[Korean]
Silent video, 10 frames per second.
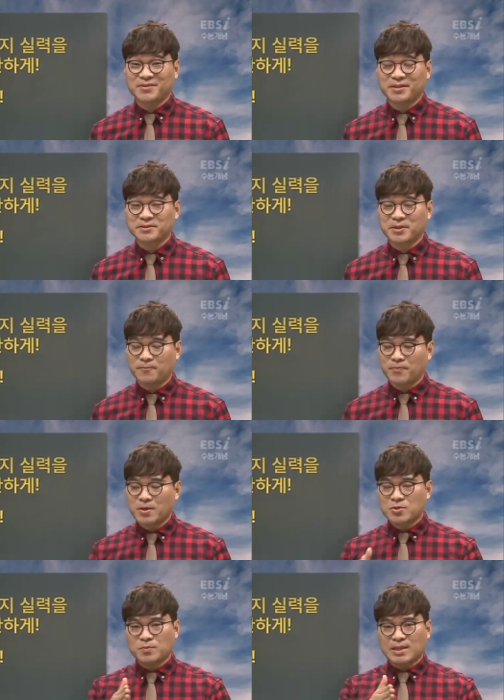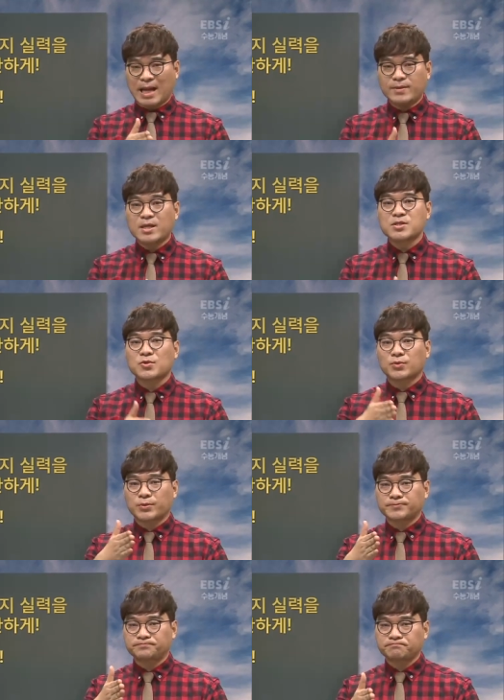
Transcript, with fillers: 그래서 좀 단계적으로